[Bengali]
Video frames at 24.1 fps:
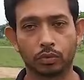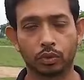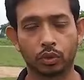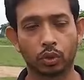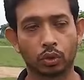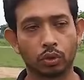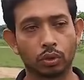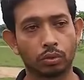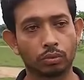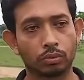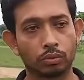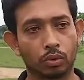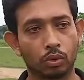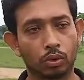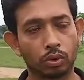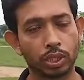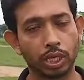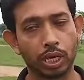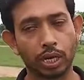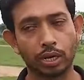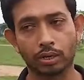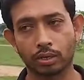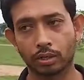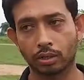তো
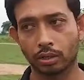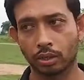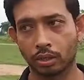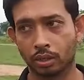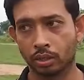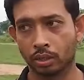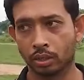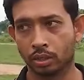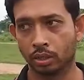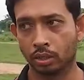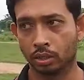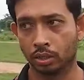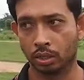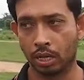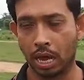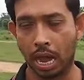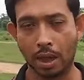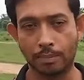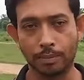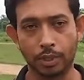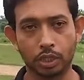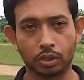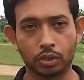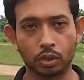ওদের
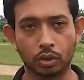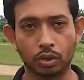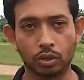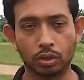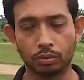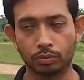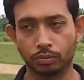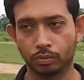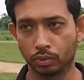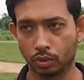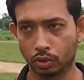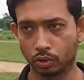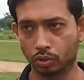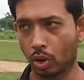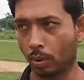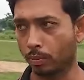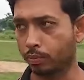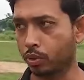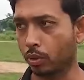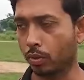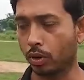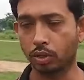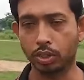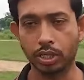আমি তো
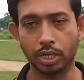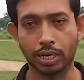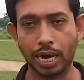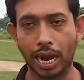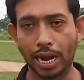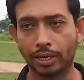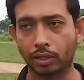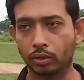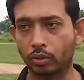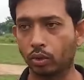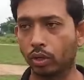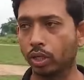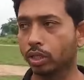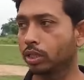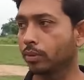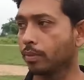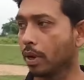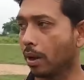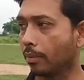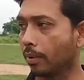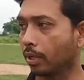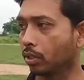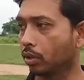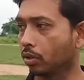সবসময় ওদের গাইড করেছি
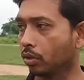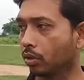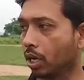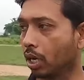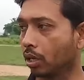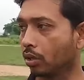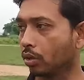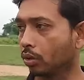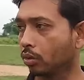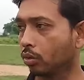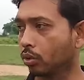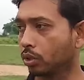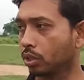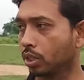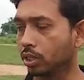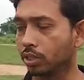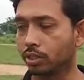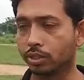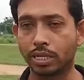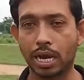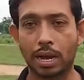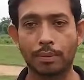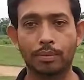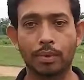বা আমাদের অন্যান্য কোচিং
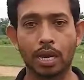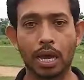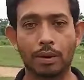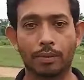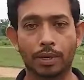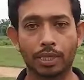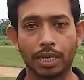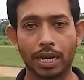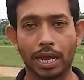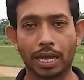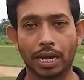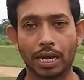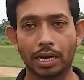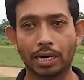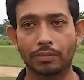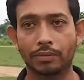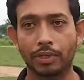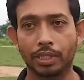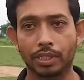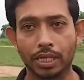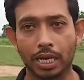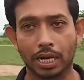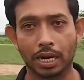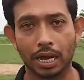স্টাফরা আমাদের
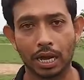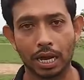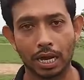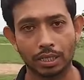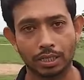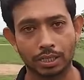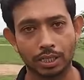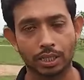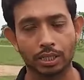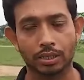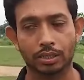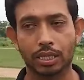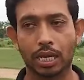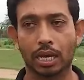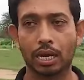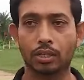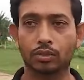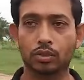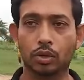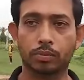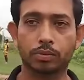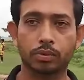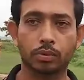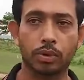একাডেমির যারা আছে তারা
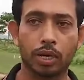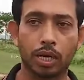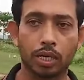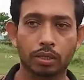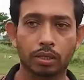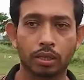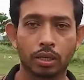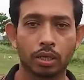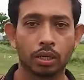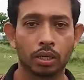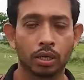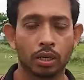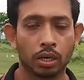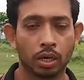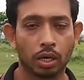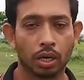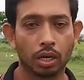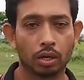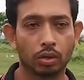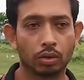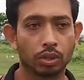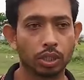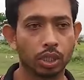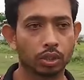সবসময়
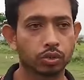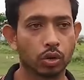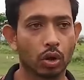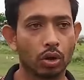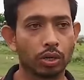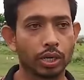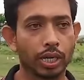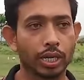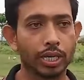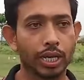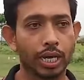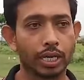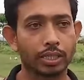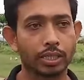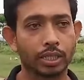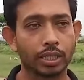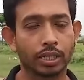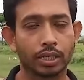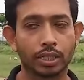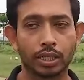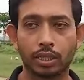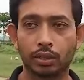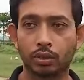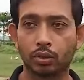ওদের সঙ্গেই আছে
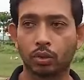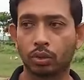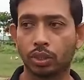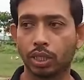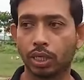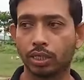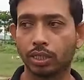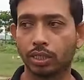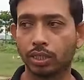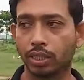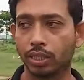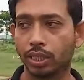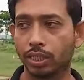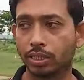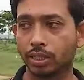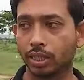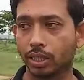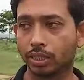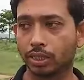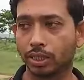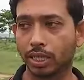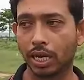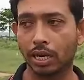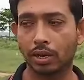কিন্তু ওদের নিজেদের
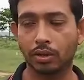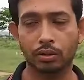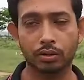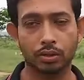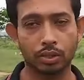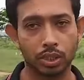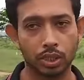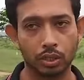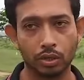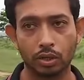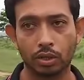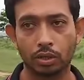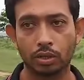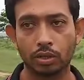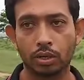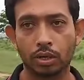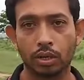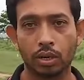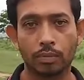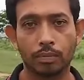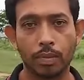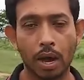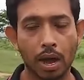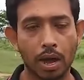চেষ্টাও ছিল
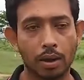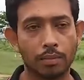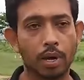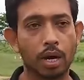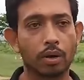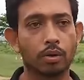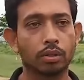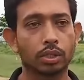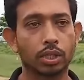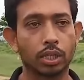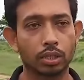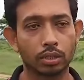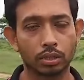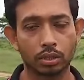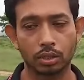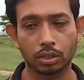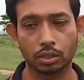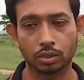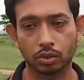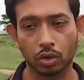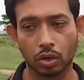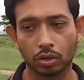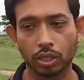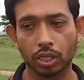বাবা মা ওদের
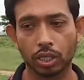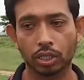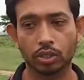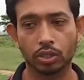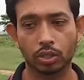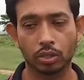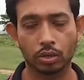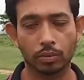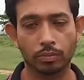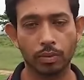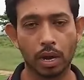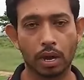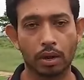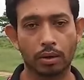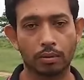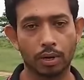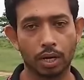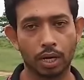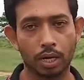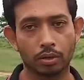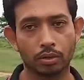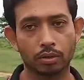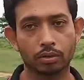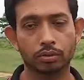সঙ্গে ছিল বাবা
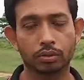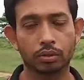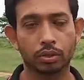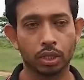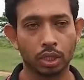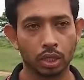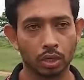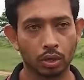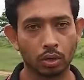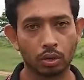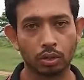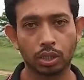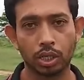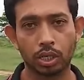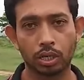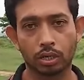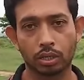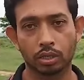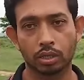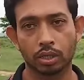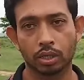মা ওদের